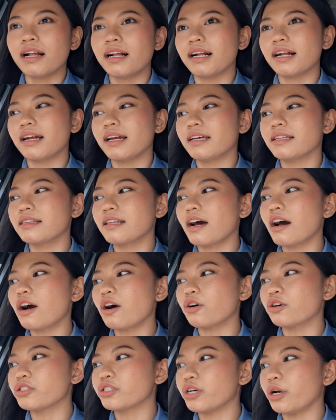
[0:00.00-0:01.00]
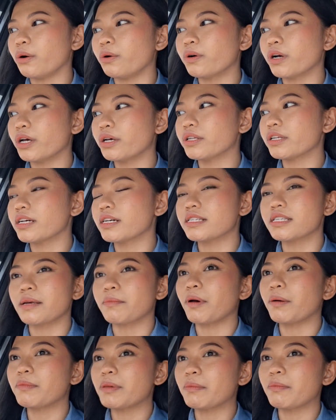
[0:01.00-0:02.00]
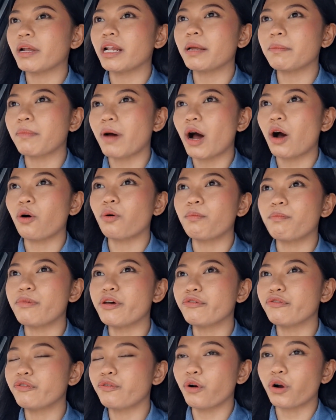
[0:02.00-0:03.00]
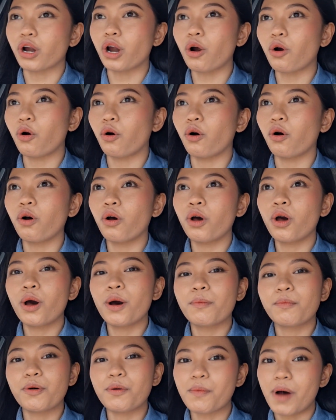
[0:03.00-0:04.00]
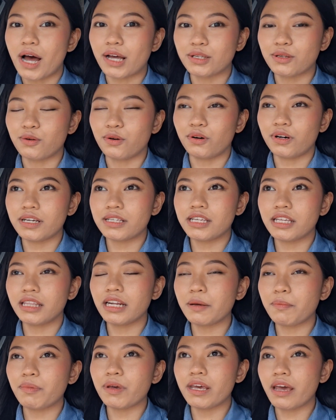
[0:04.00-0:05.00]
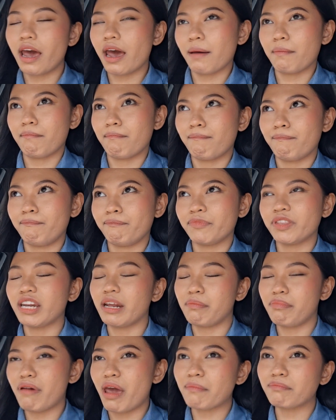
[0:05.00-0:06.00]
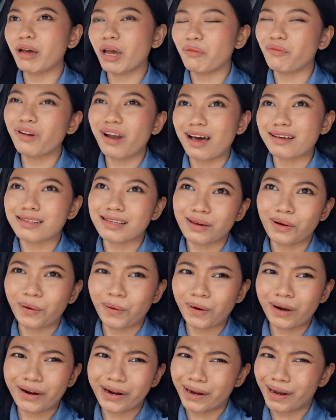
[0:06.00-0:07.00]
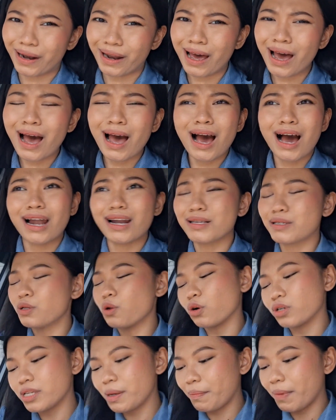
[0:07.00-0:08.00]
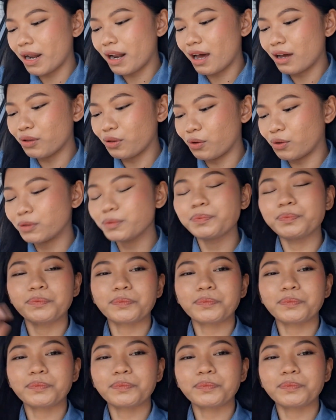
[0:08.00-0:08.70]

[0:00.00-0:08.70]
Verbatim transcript: And nakakotche ako ngayon kasi mamimili pa ako before ako pumasok. Kasi 3pm. 3pm pa yung klase ko, girl. Alas 12 pa lang, no?